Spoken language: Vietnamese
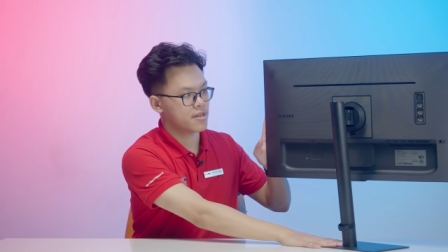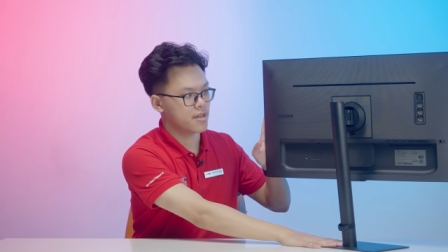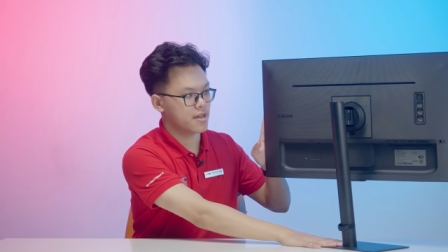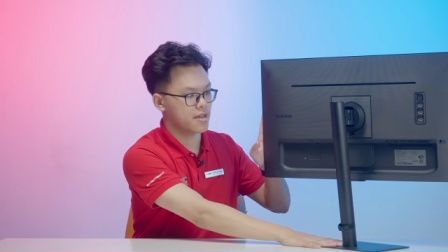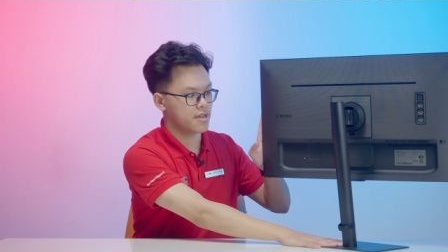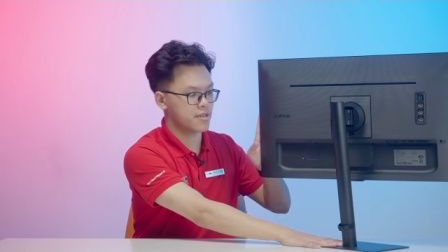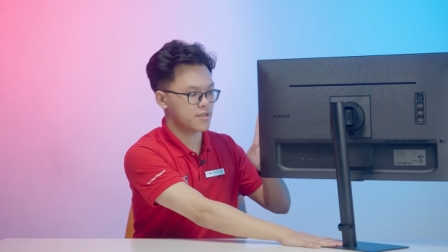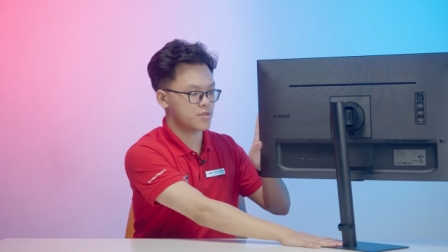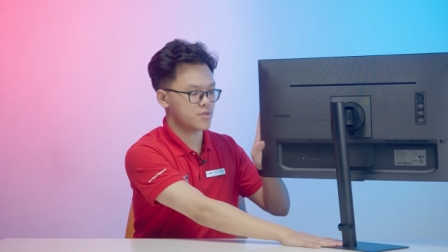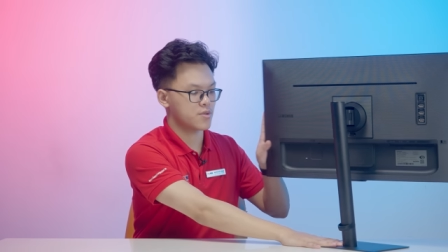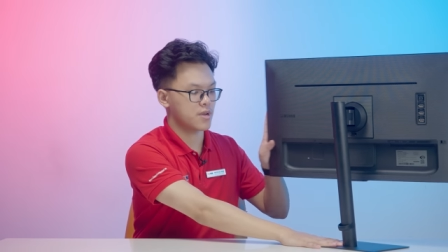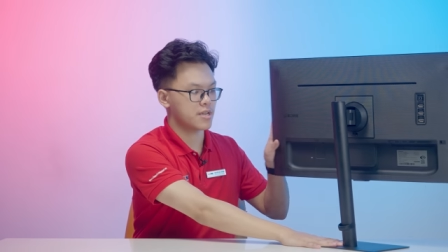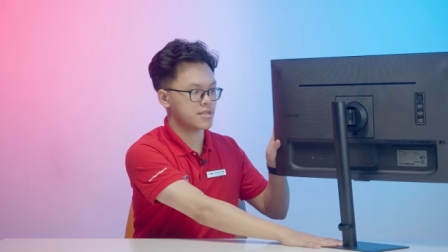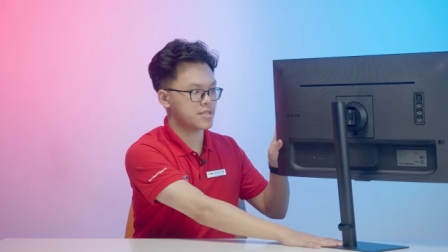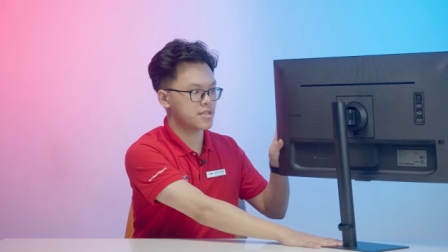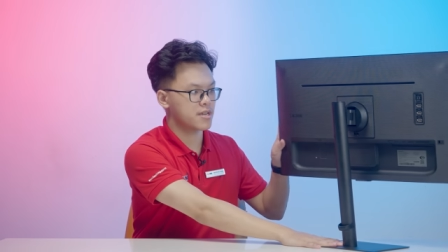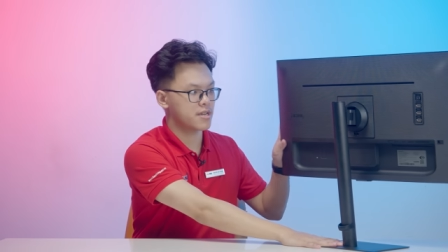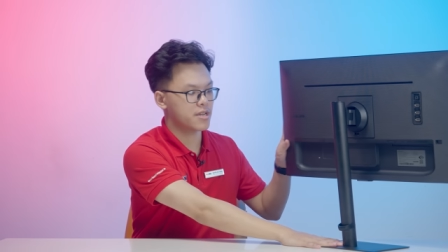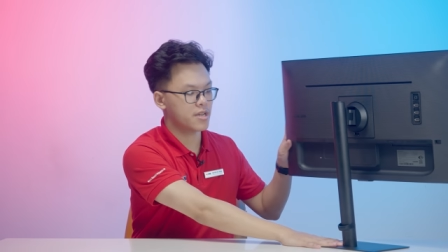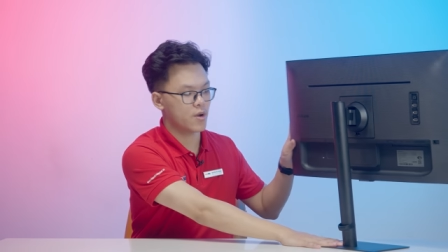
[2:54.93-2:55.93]
đấy, xoay
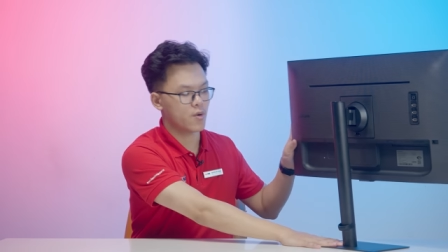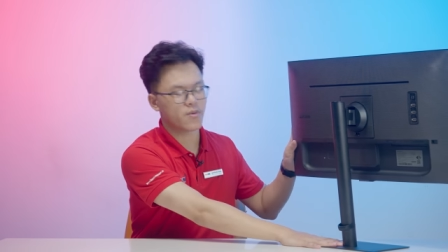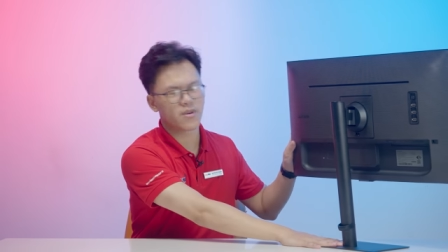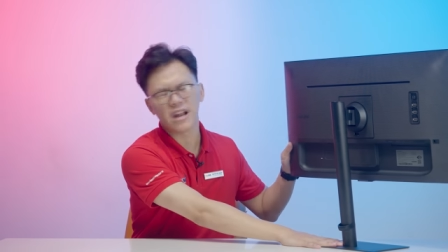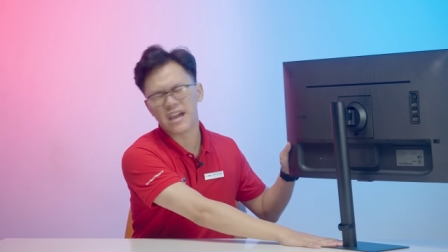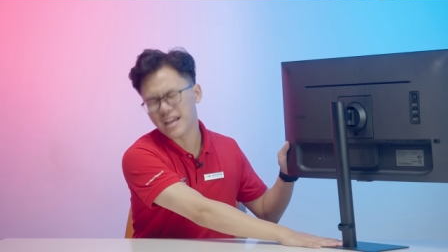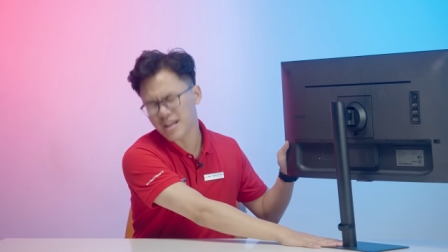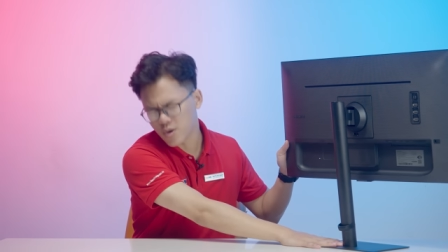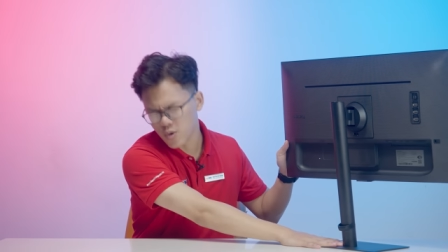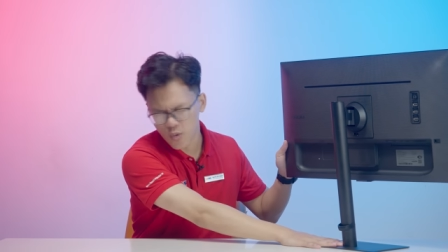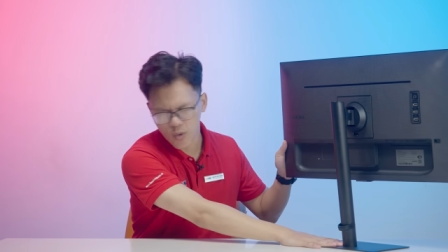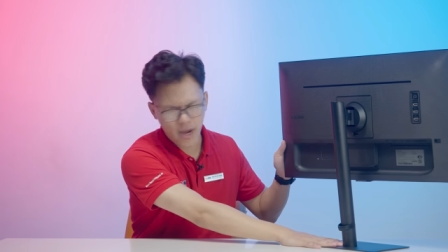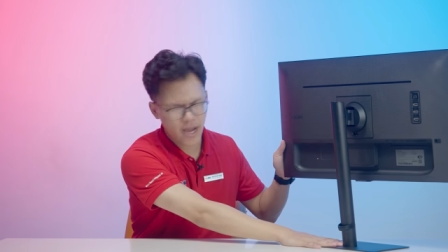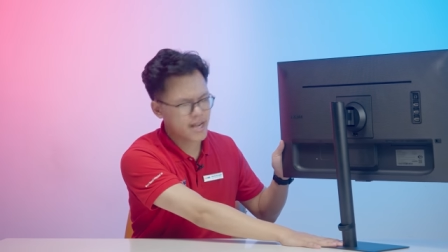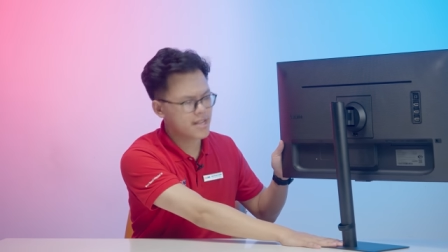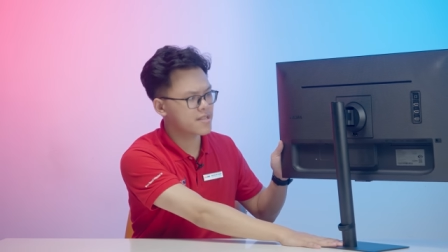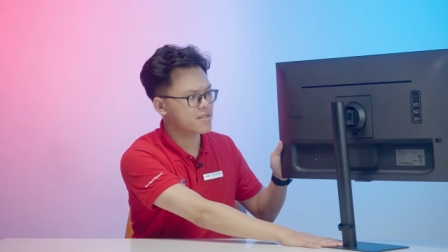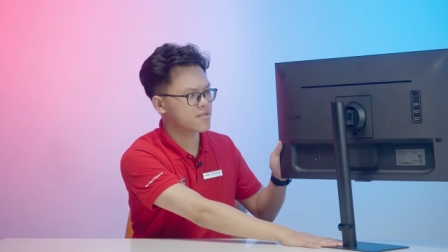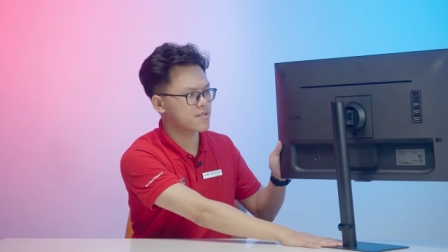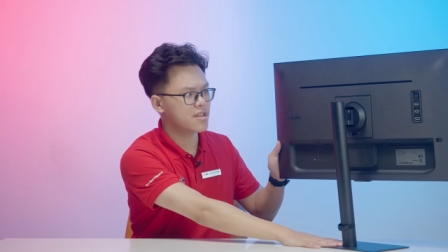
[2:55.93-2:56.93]
sẽ kiểu đầy đủ
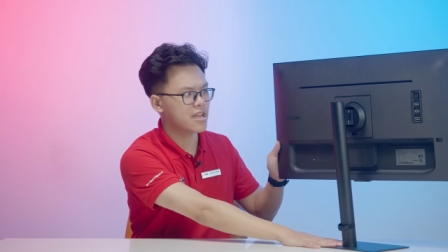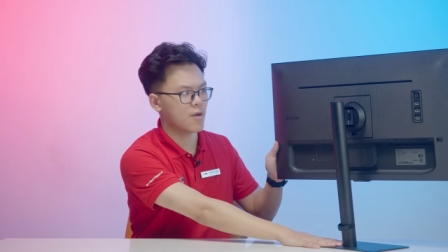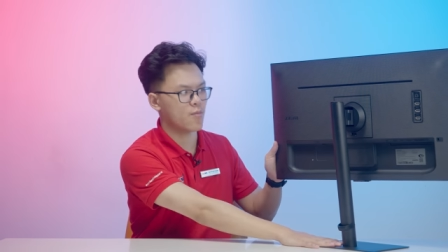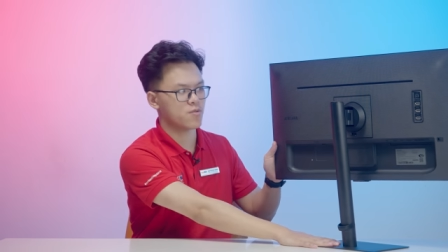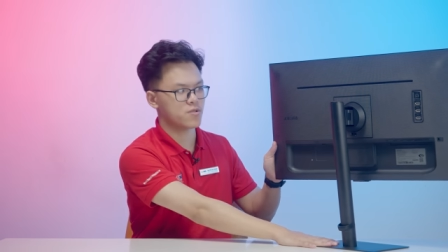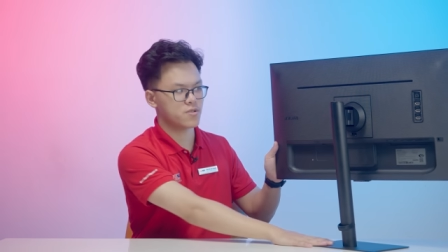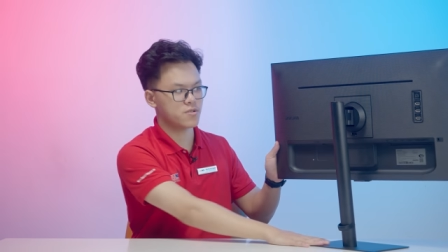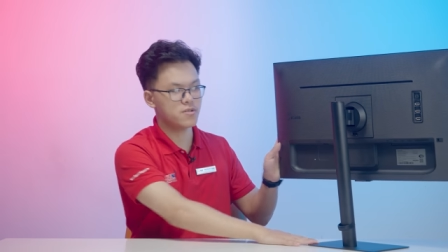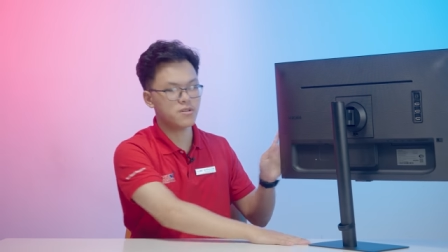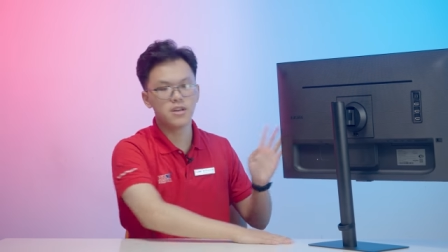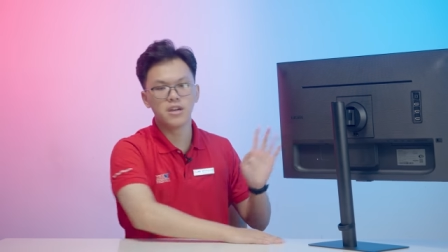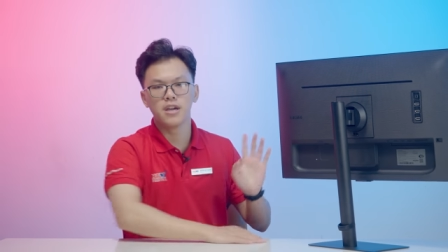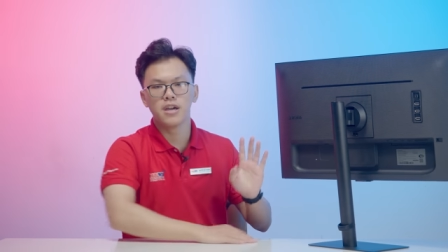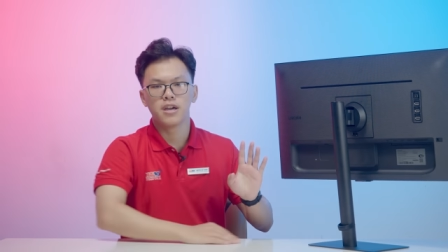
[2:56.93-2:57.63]
hết tất cả mọi thứ.